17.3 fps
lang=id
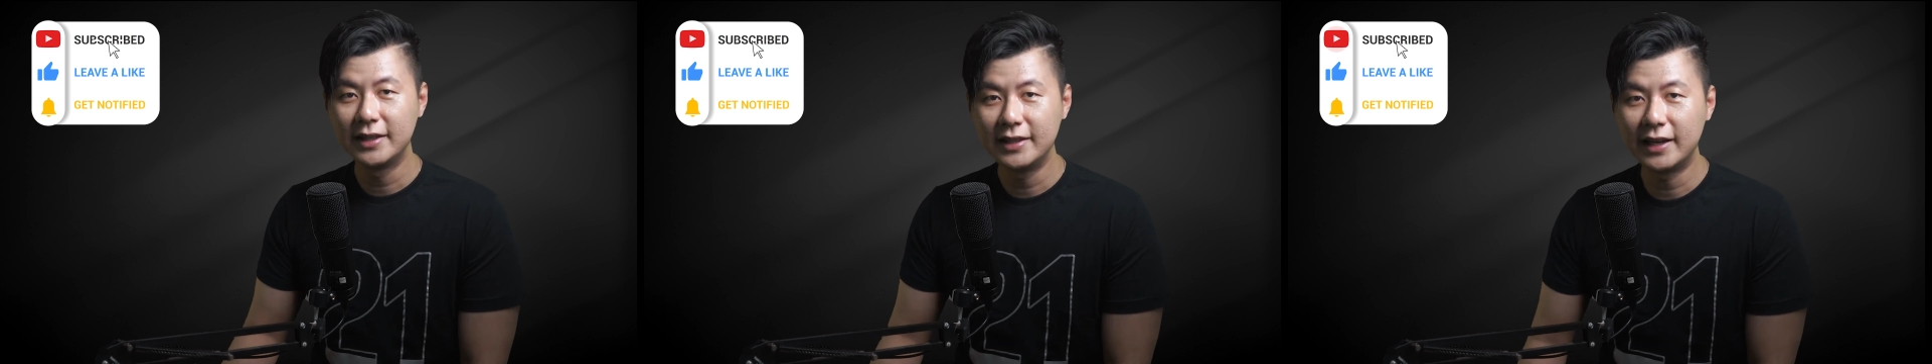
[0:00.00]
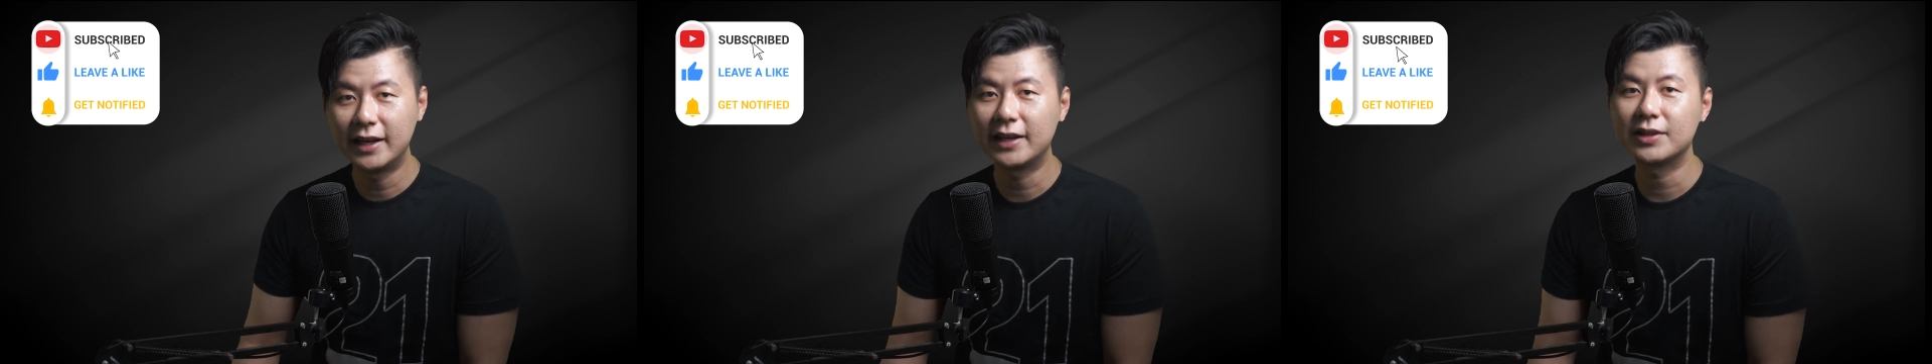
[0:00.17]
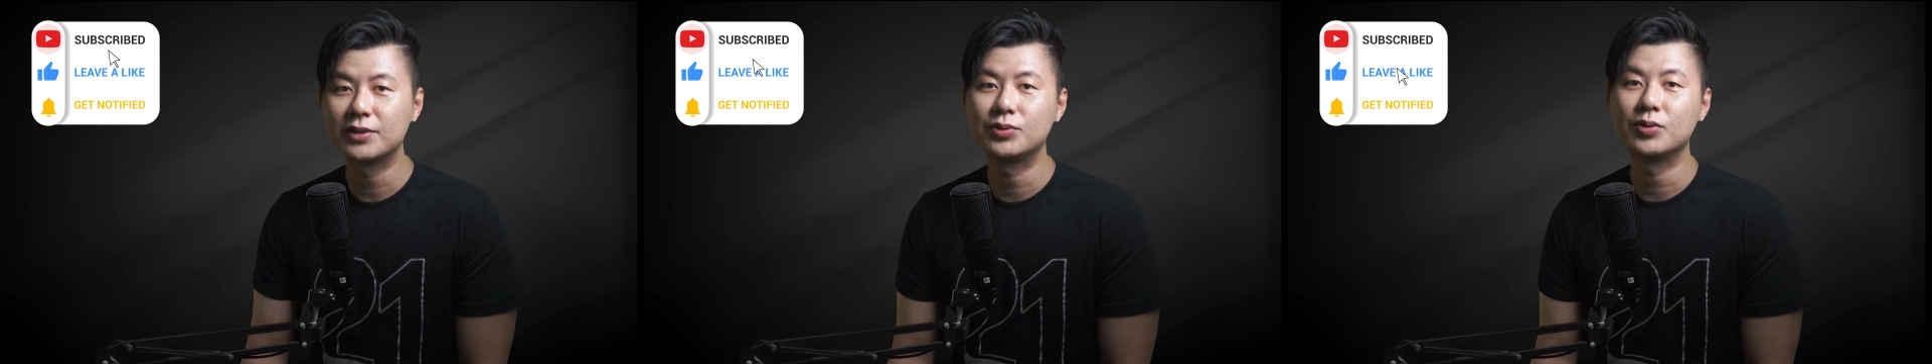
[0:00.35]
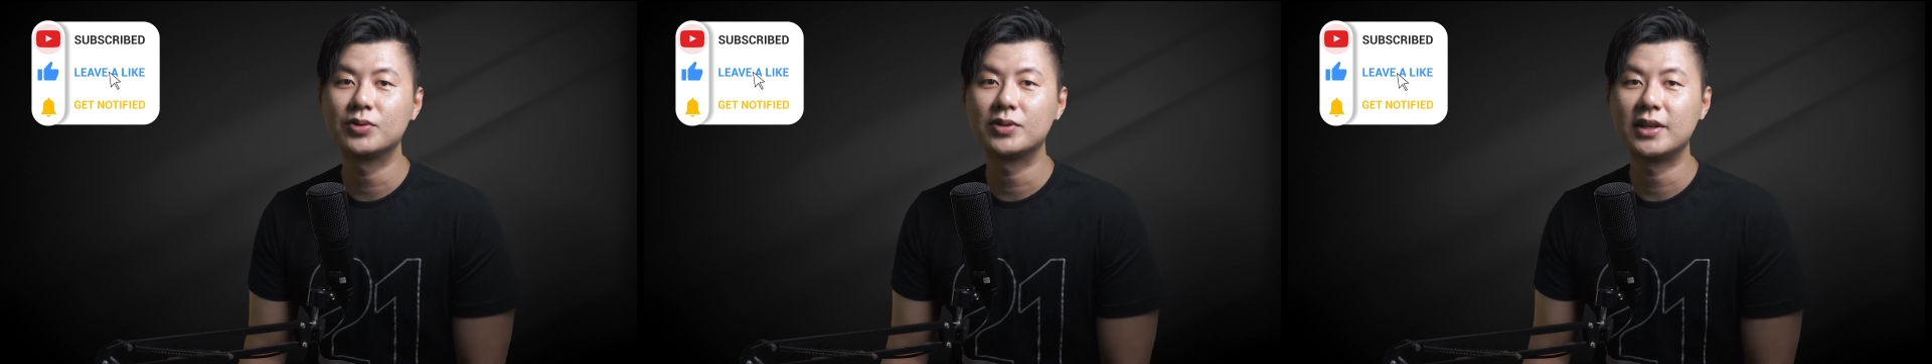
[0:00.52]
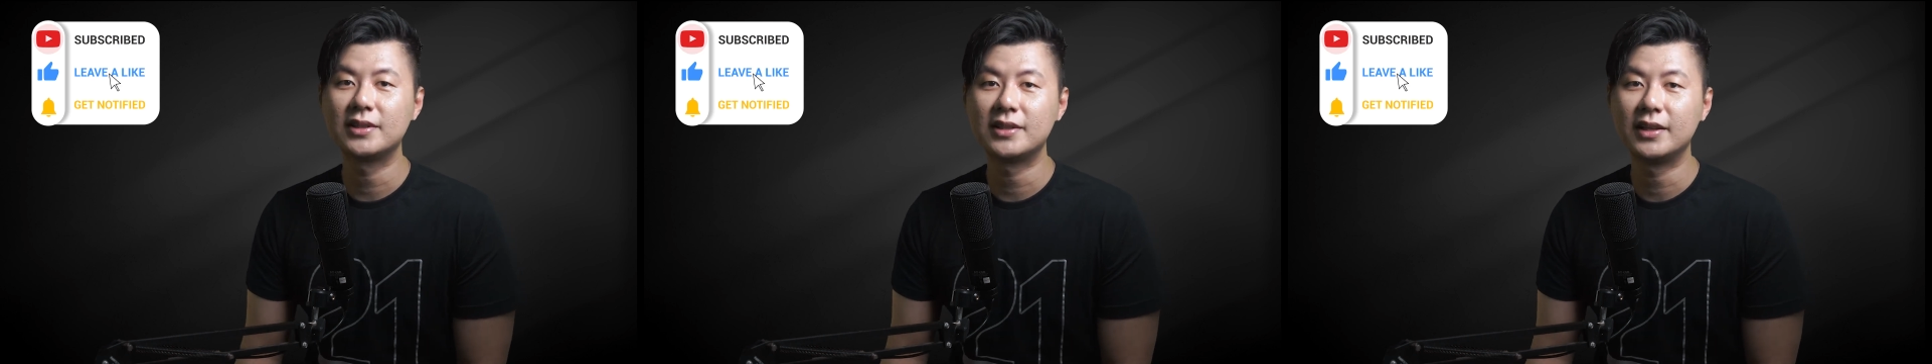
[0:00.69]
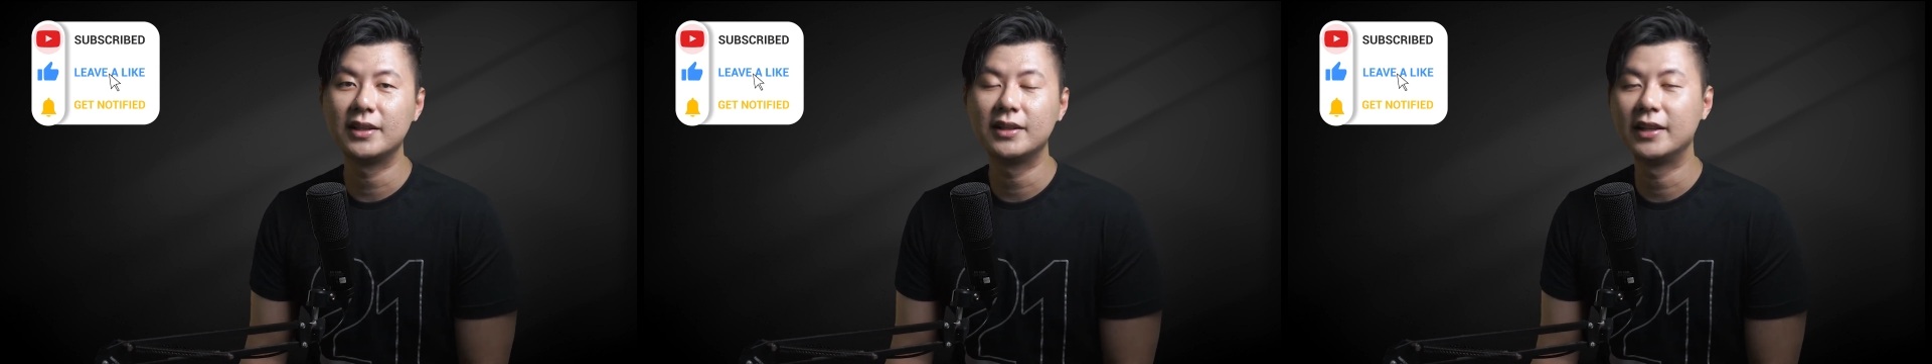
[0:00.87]
yang
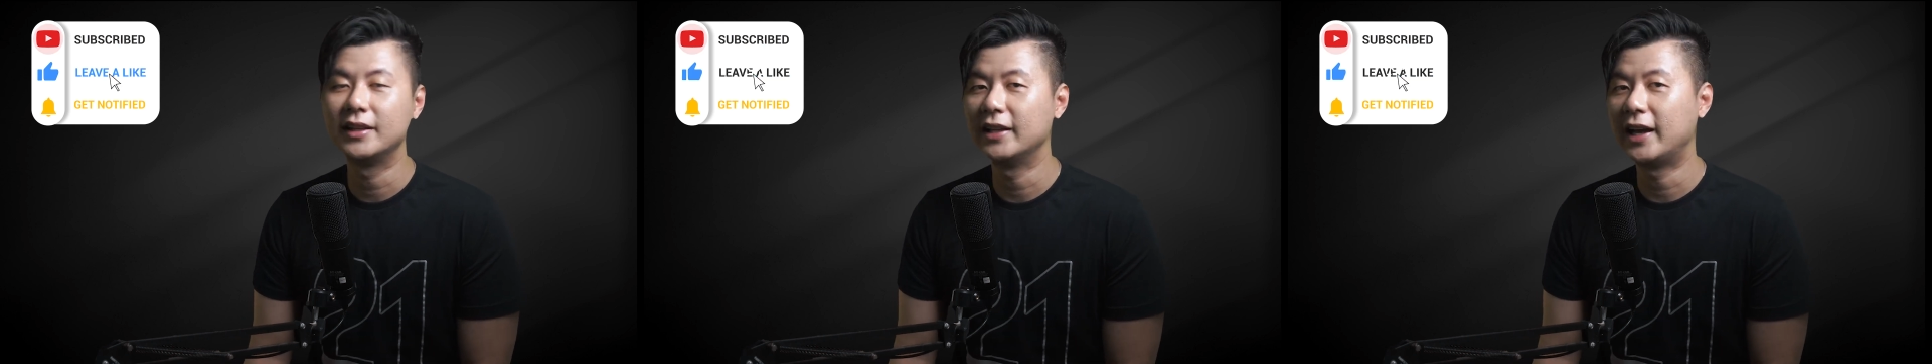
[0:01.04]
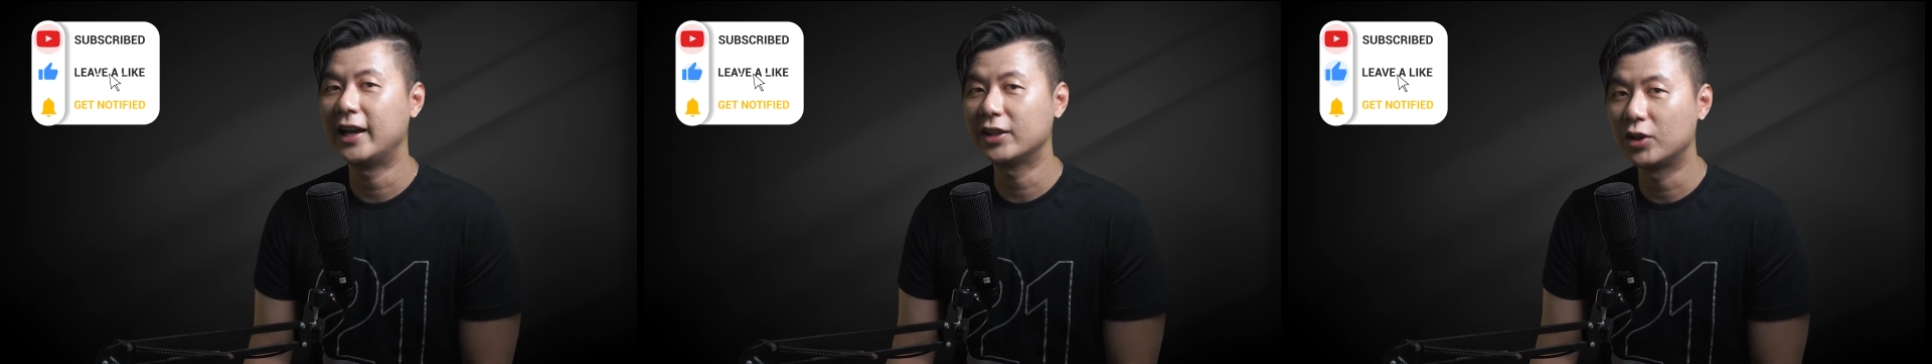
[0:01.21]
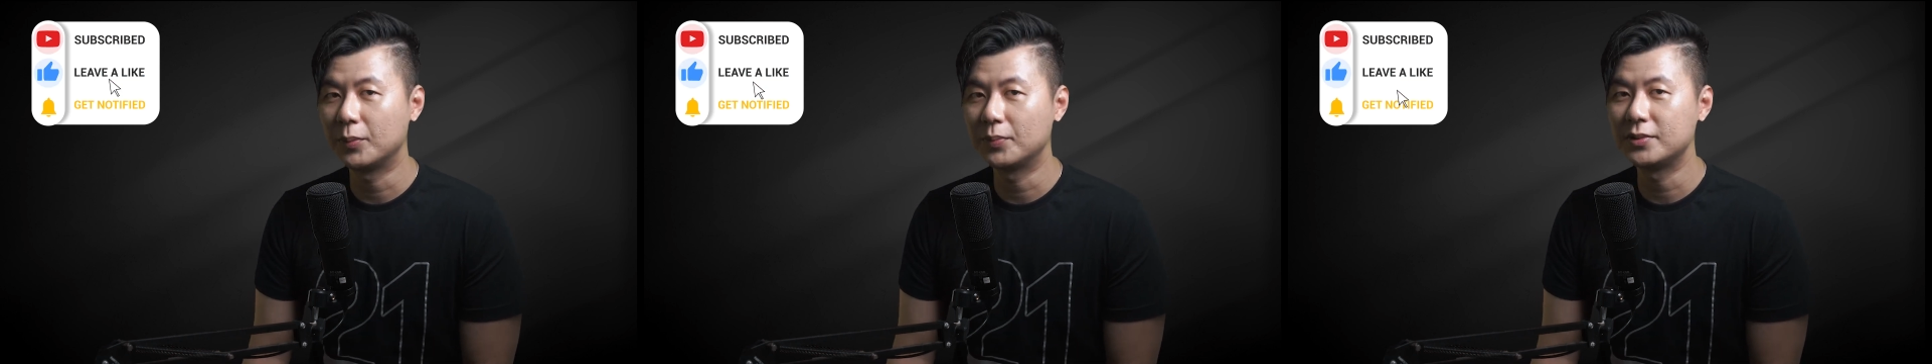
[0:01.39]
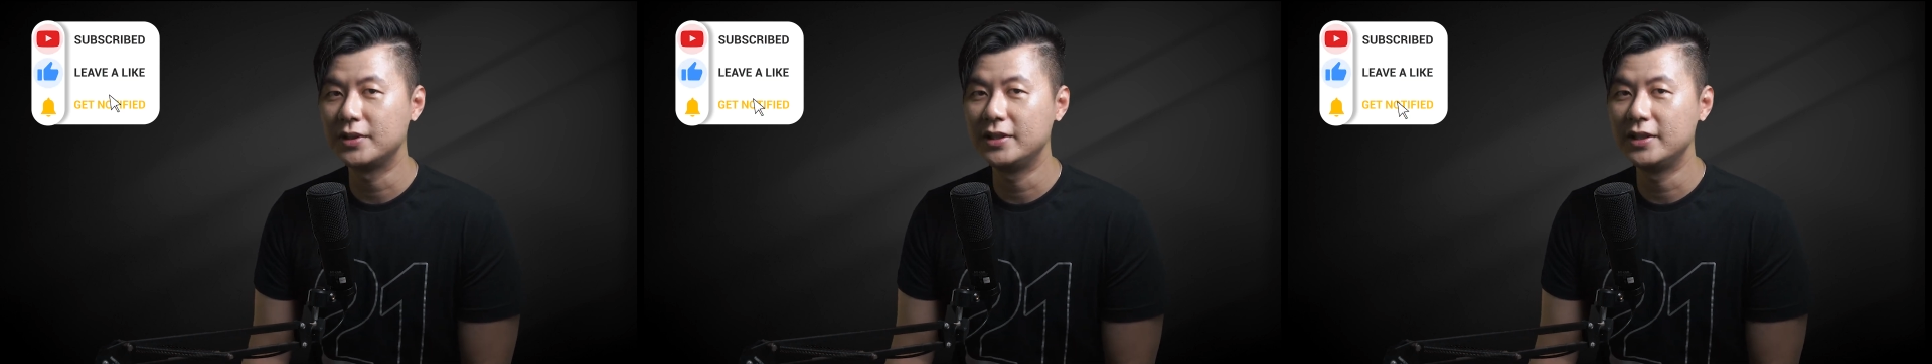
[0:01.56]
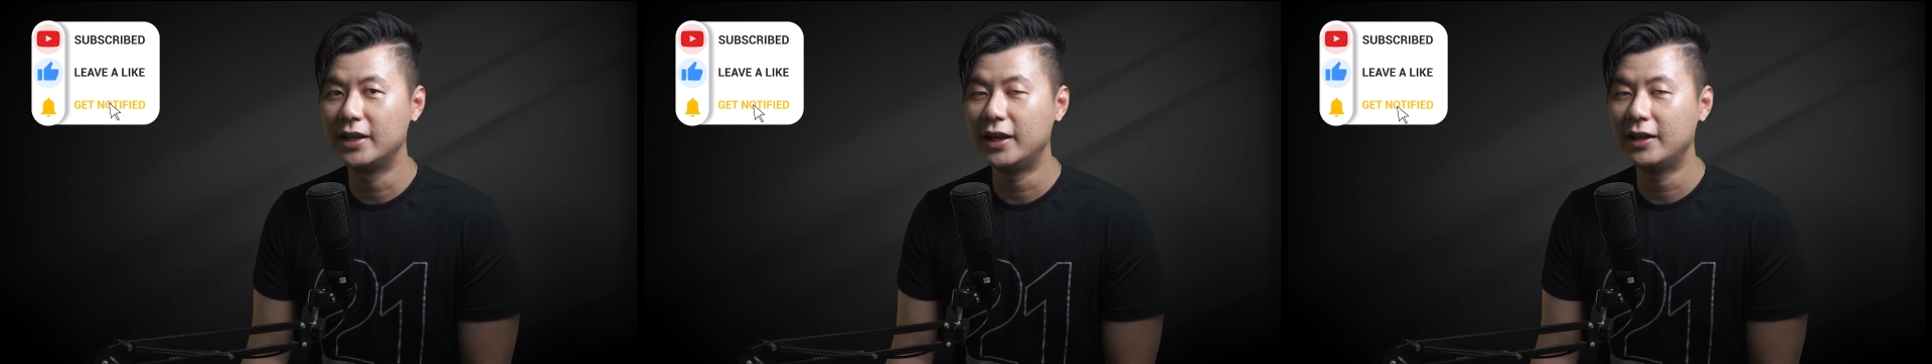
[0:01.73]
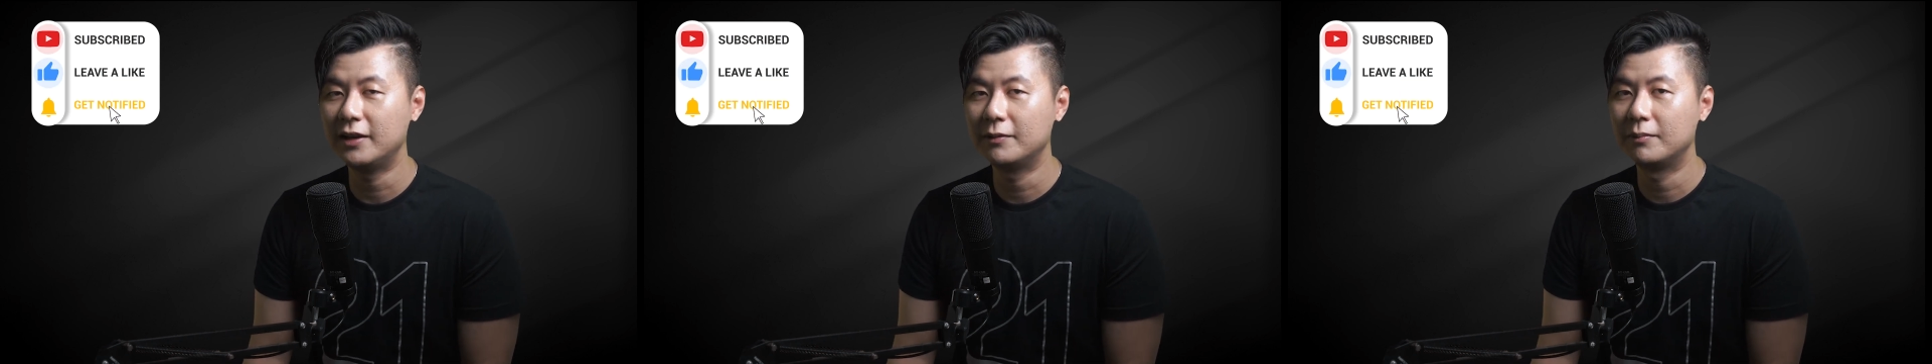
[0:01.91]
kesuksesan dan
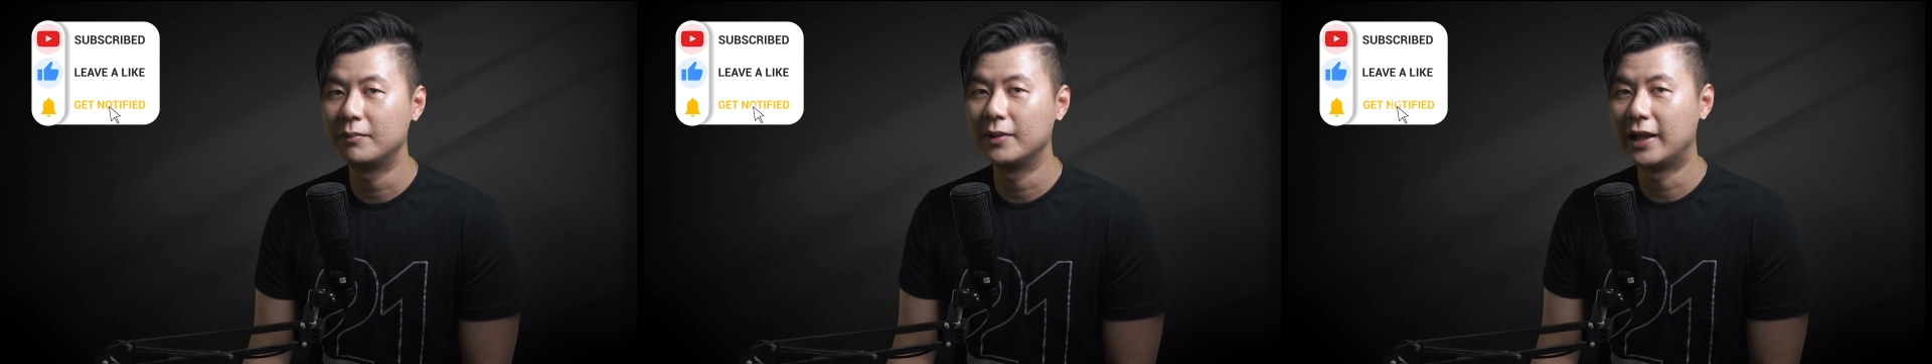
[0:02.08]
adopsinya